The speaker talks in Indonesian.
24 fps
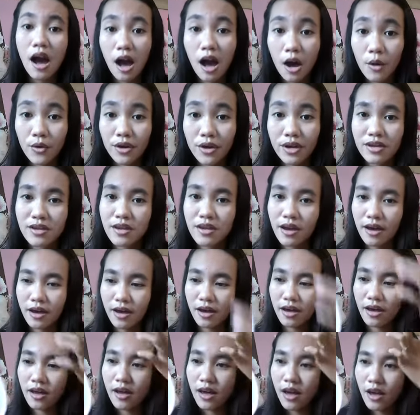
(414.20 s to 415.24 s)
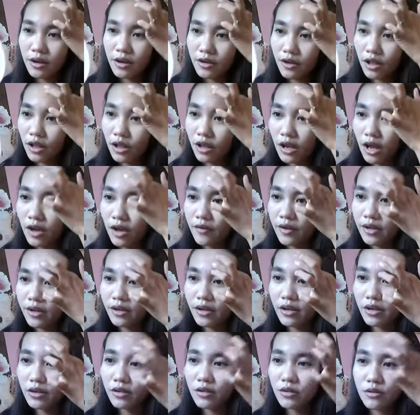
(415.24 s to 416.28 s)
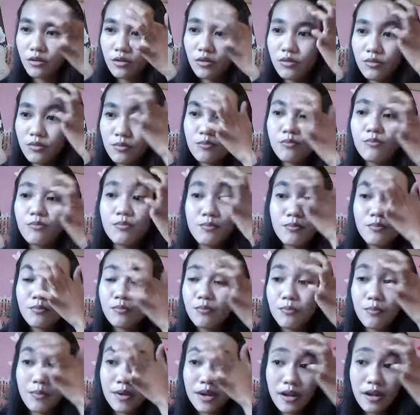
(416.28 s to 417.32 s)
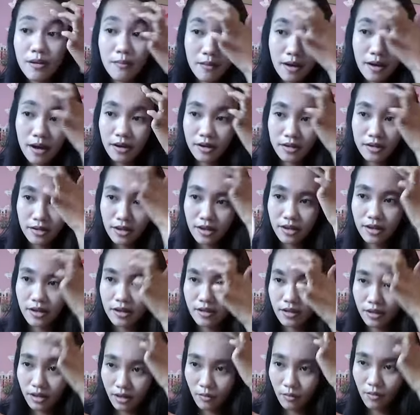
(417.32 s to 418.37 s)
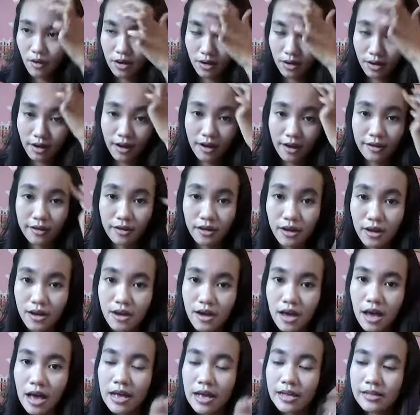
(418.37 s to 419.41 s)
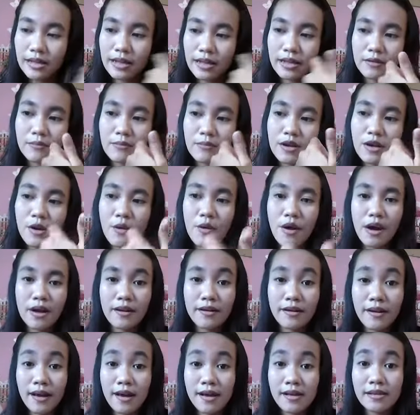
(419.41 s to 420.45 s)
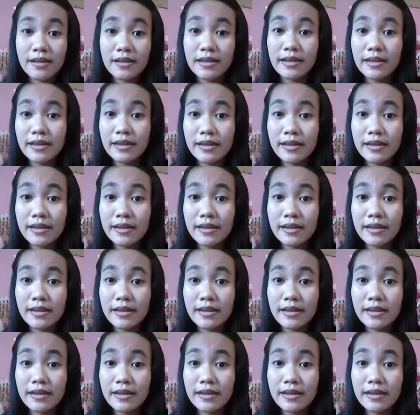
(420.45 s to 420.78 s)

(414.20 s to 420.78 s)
kawinnya kalau kawinnya itu beda banget ya guys ya warnanya selain beda warna